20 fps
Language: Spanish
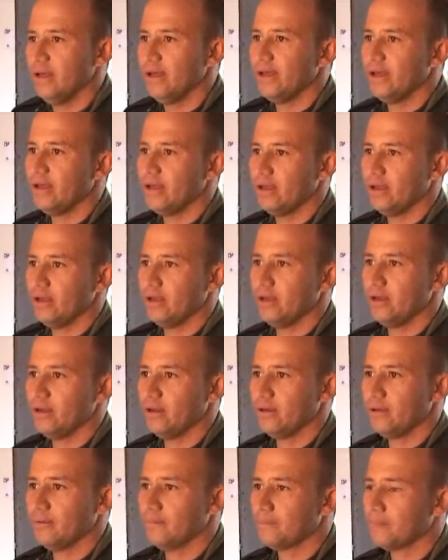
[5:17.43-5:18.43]

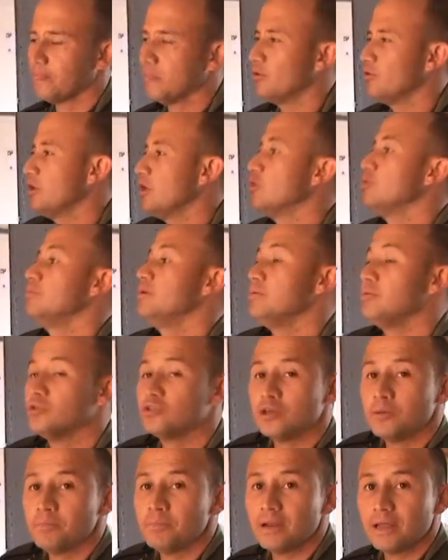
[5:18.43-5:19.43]
eh, donde a los
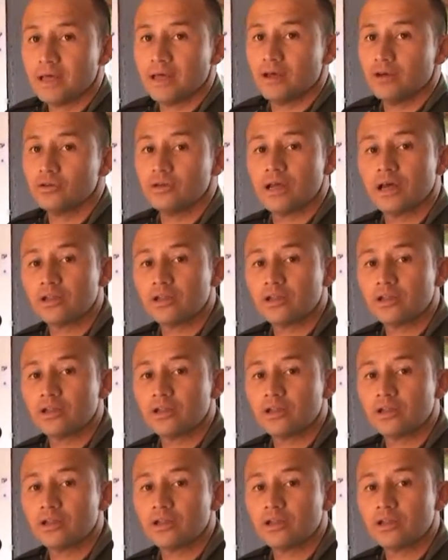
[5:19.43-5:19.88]
mismos empleados